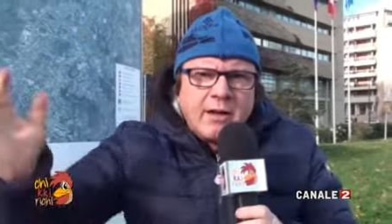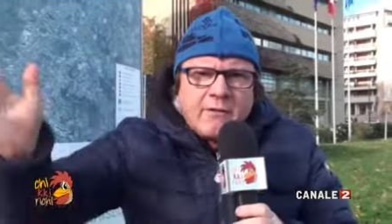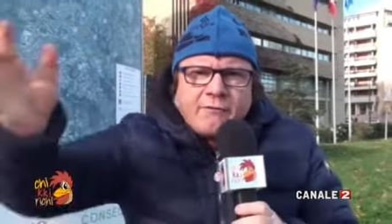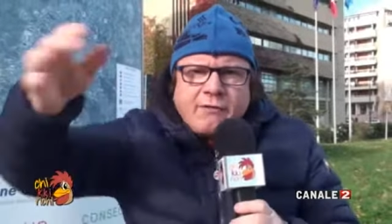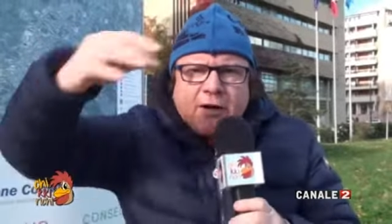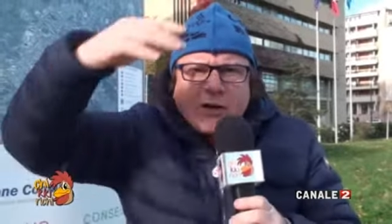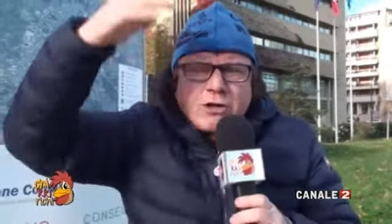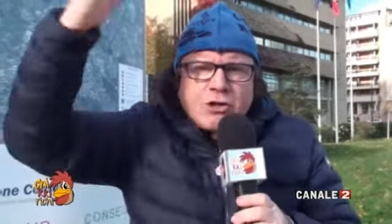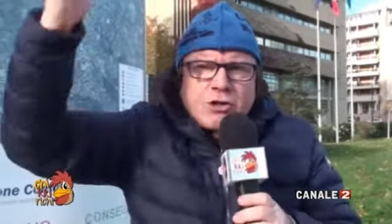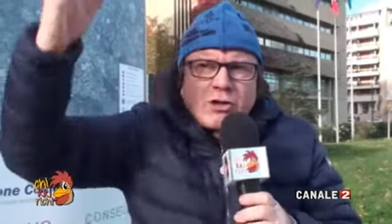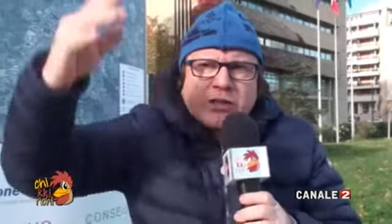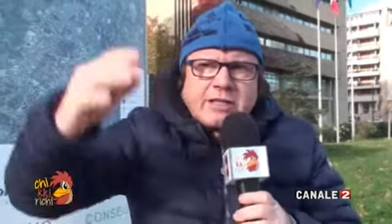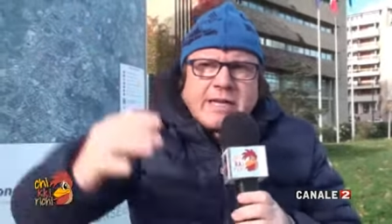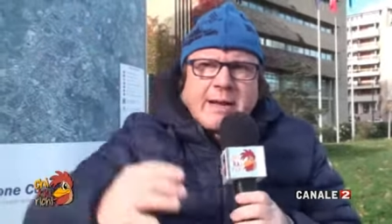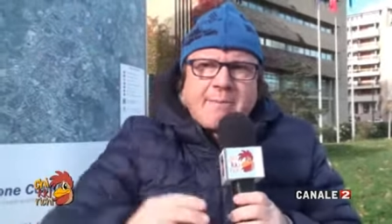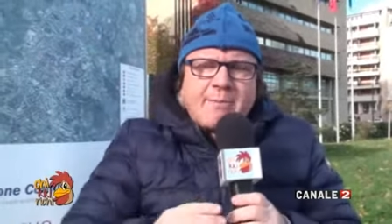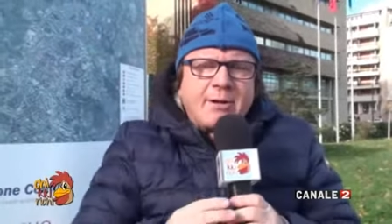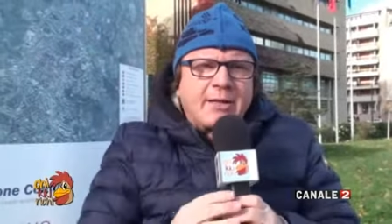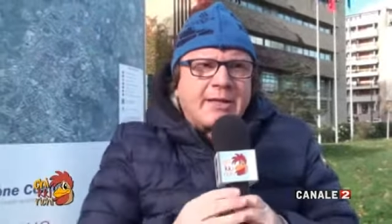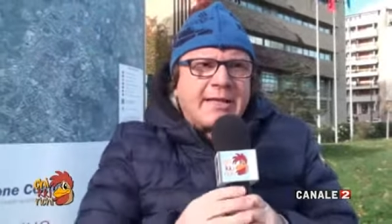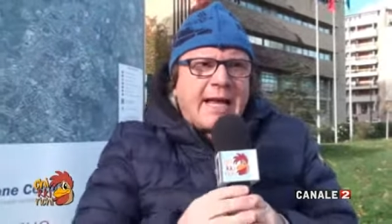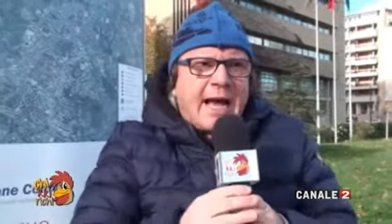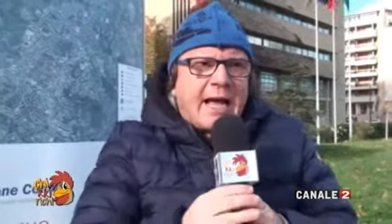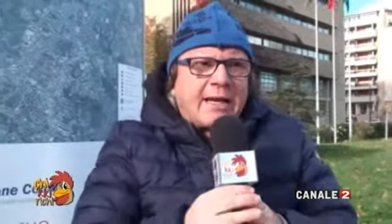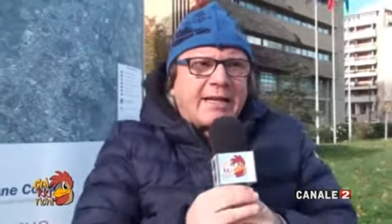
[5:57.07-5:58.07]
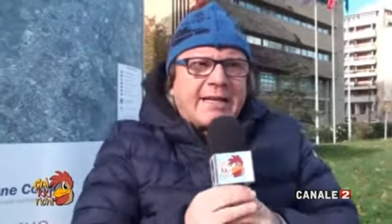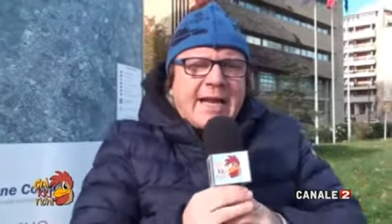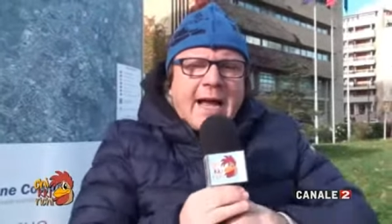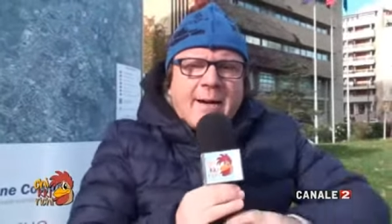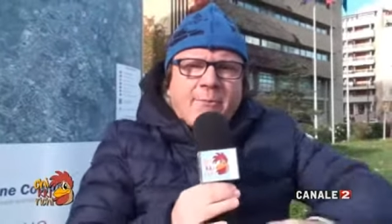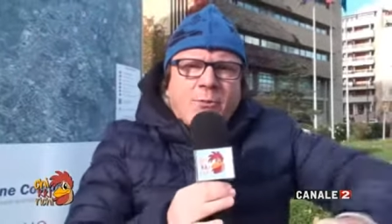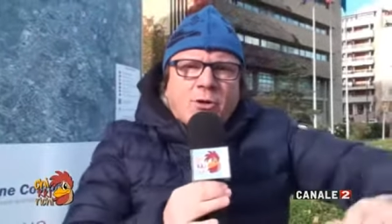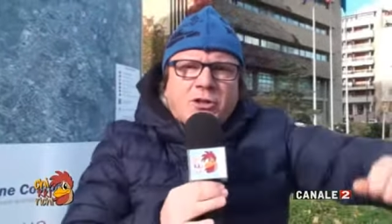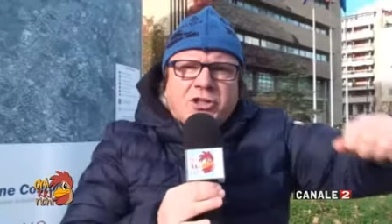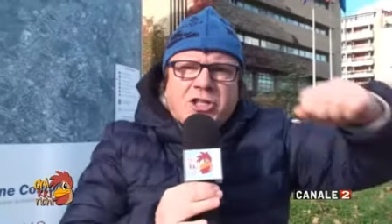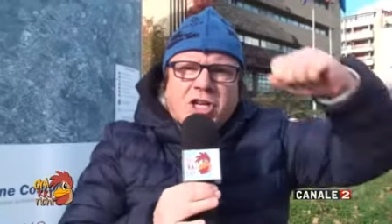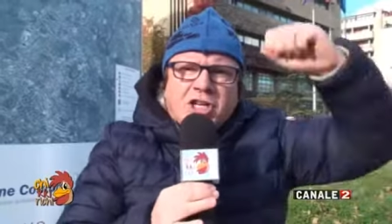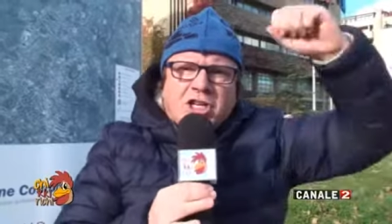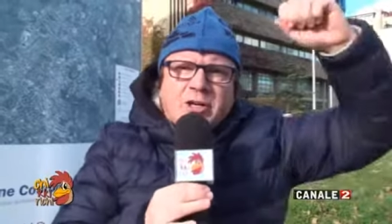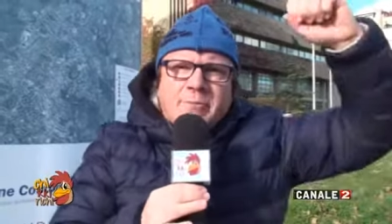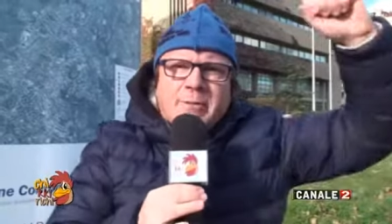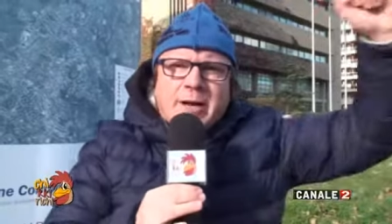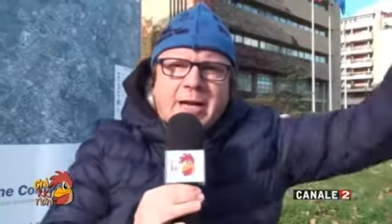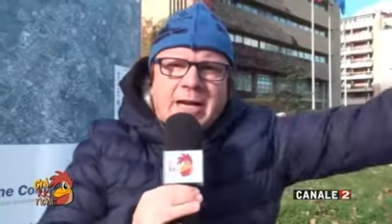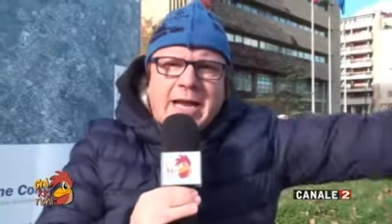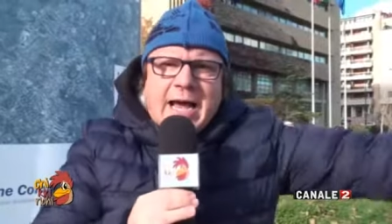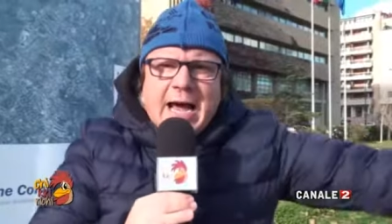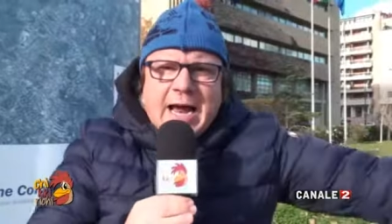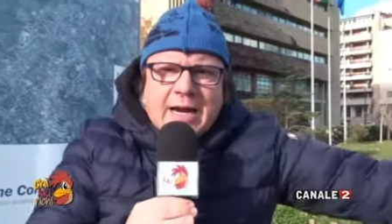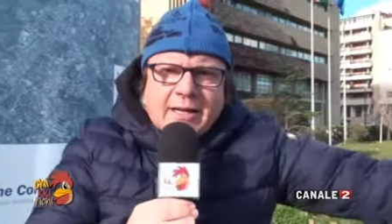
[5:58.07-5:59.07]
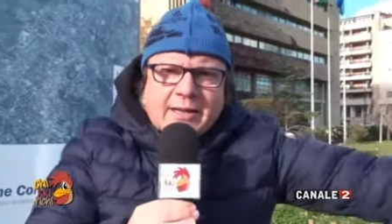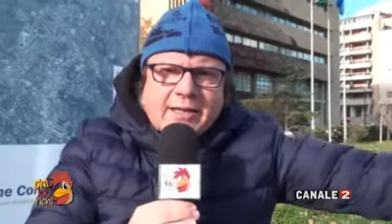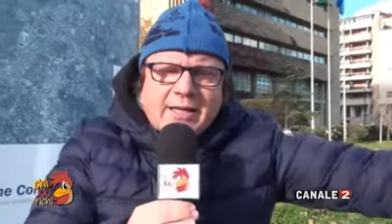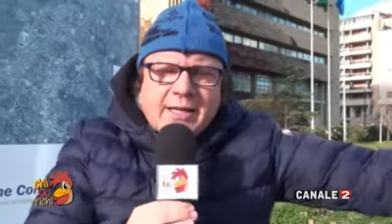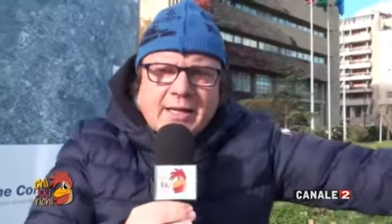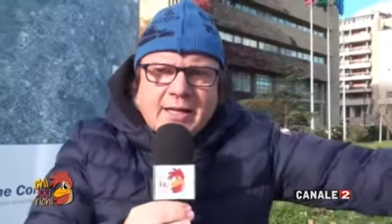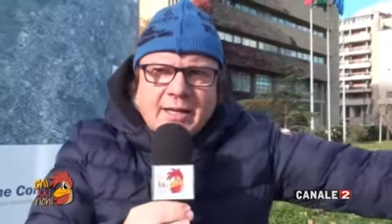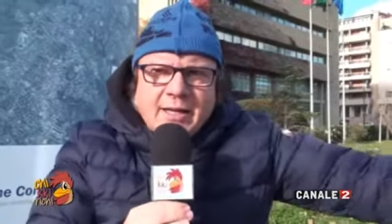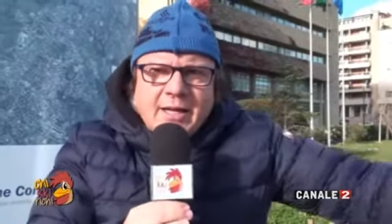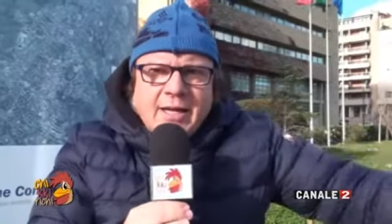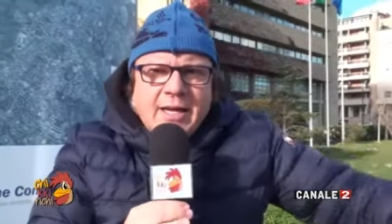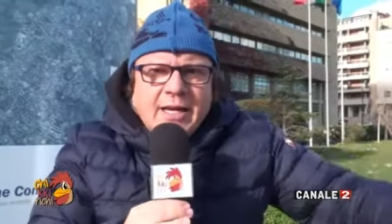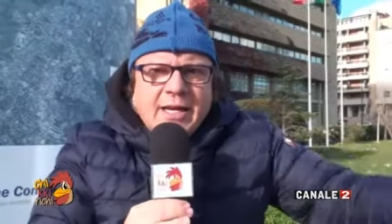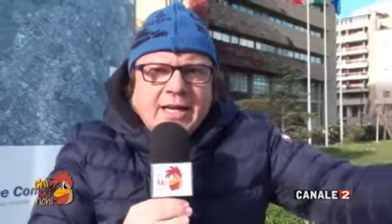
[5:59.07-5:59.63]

Faccio l'esempio, diamo 10 miliardi,